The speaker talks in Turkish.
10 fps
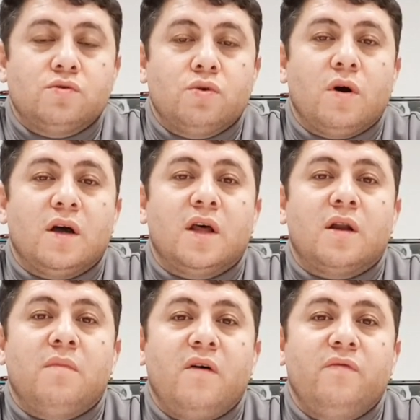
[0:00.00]

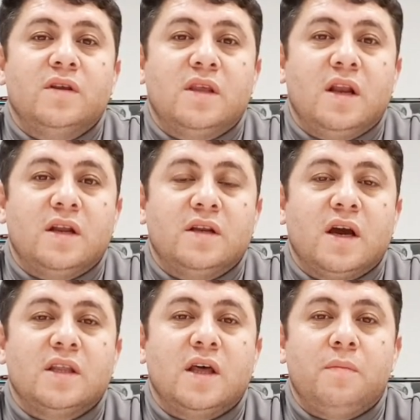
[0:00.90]
Sokakları mahvettiler. Ne
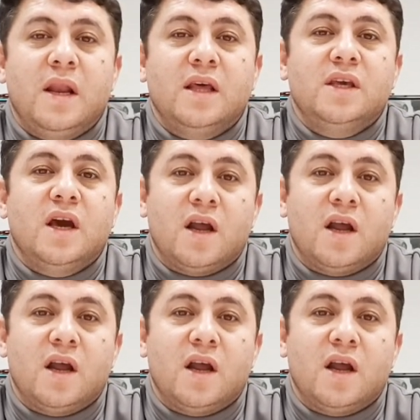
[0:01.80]
kadar belediye